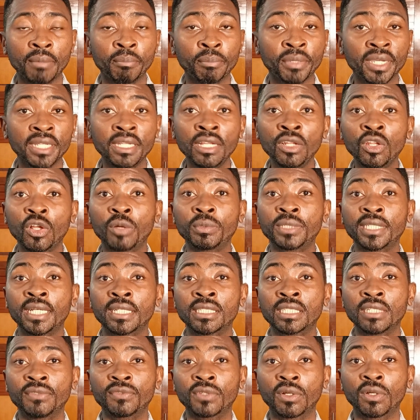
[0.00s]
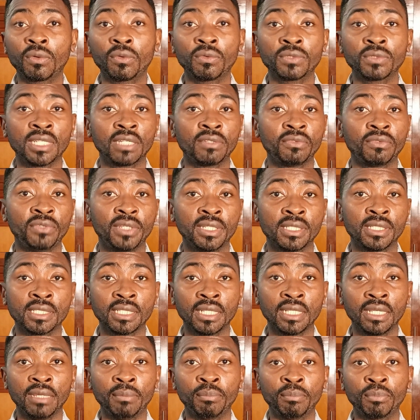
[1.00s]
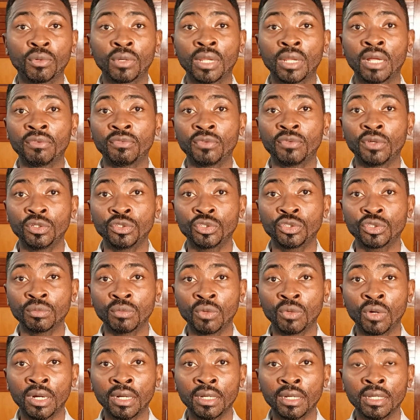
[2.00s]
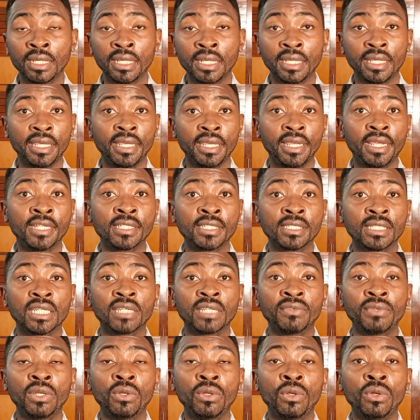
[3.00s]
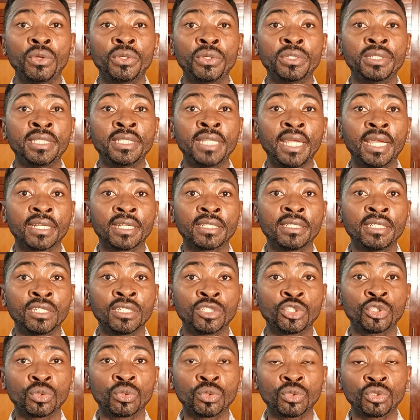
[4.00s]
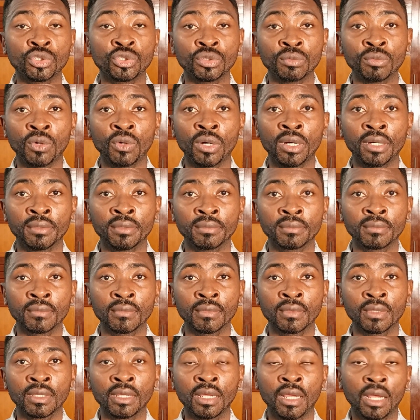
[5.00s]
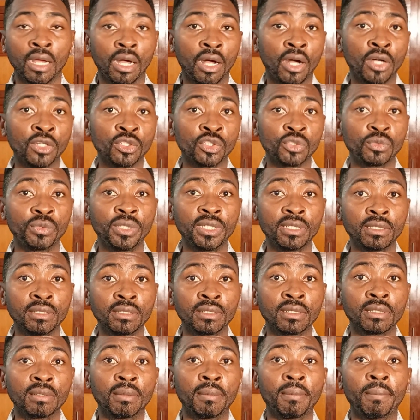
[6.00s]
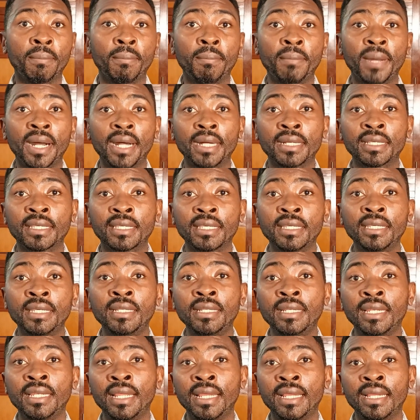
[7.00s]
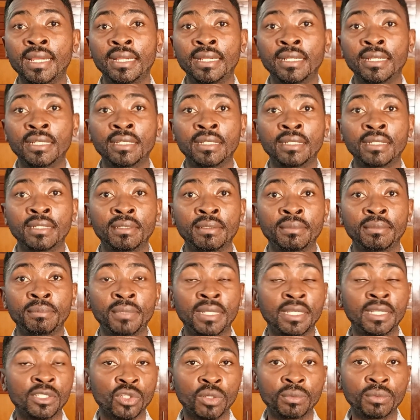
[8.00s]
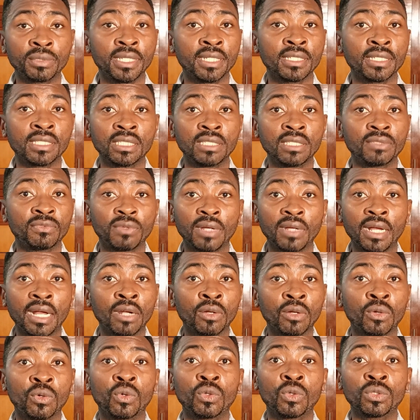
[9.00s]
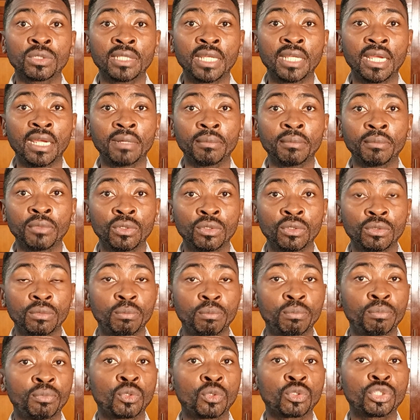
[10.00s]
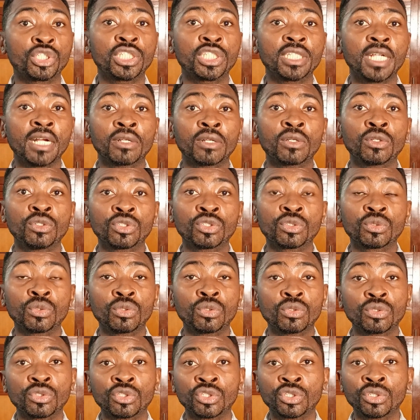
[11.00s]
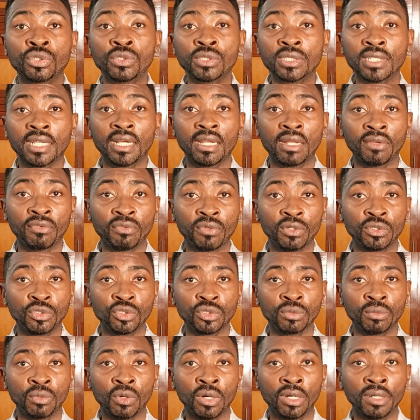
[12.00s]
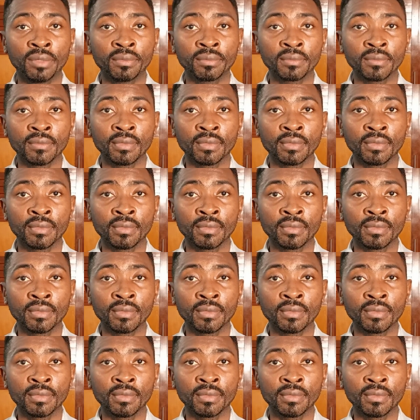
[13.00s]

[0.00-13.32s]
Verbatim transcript: Prenez l'objectif que vous vous êtes fixé pour la fin du mois et inscrivez-le le dernier jour du mois. Ensuite, marquez les, les objectifs à court terme pour chaque jour jusqu'à la fin du mois.